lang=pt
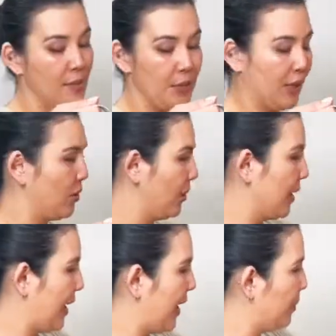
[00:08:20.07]
para
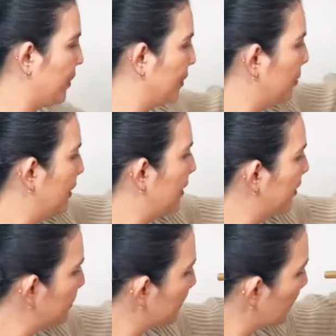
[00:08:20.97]
qualquer época do
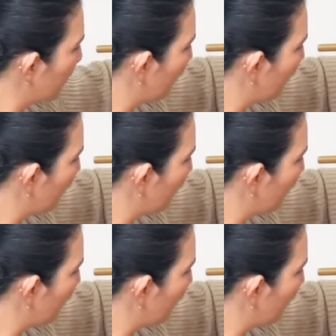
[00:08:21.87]
ano.